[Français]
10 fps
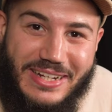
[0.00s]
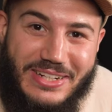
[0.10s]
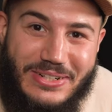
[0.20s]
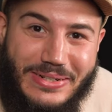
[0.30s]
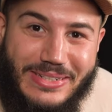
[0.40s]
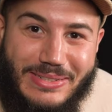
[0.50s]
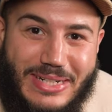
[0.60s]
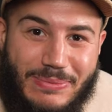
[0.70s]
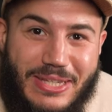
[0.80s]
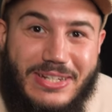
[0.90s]
Les gens, ils ont
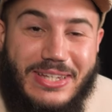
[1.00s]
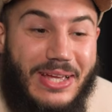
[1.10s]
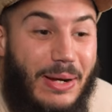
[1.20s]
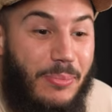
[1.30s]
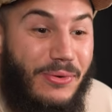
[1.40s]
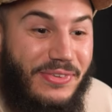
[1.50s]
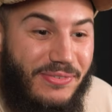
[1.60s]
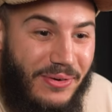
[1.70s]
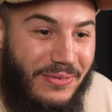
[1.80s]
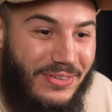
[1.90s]
capté que j'étais un bon
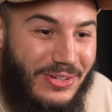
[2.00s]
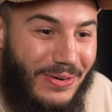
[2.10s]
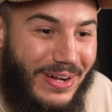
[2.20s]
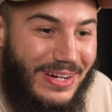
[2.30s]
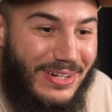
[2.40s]
vivant, je crois.